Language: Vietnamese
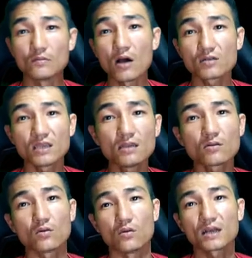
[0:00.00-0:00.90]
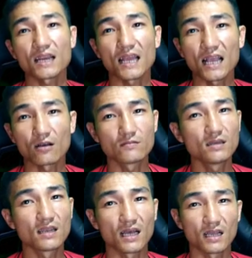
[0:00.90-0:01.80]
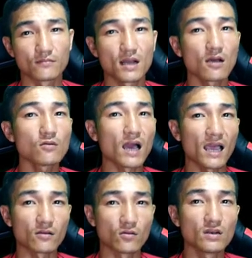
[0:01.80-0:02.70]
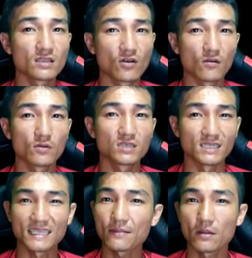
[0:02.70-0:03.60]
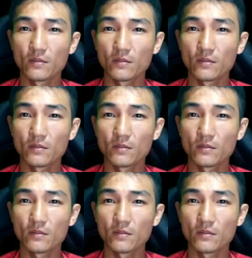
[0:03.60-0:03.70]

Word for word: báo chí của Canada cũng như là báo đài của Liên đoàn bóng chuyền thế